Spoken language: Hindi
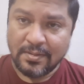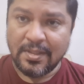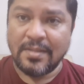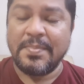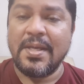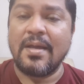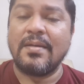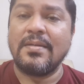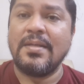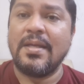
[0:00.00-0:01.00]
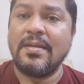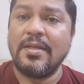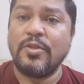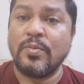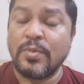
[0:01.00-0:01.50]
दरमिया ये
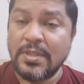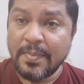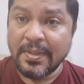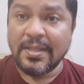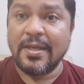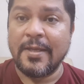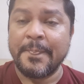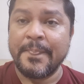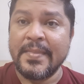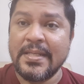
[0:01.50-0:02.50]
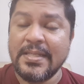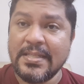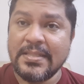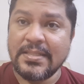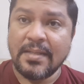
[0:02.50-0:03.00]
ये जो मुसीबतें हैं ये
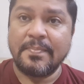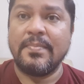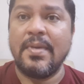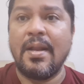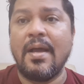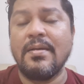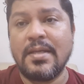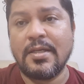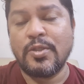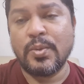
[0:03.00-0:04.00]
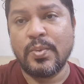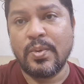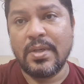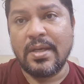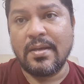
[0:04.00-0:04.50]
सब लांग के जो
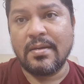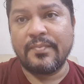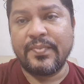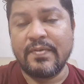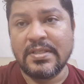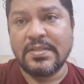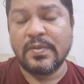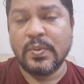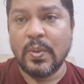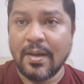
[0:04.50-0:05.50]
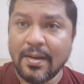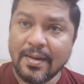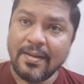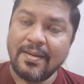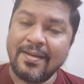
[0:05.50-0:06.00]
वो एक फेस्टिवल को कर
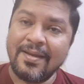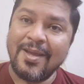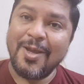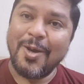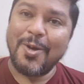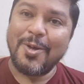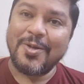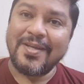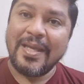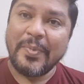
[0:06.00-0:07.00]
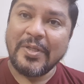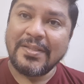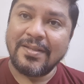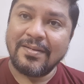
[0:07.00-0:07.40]
रहे हैं और अप्रैल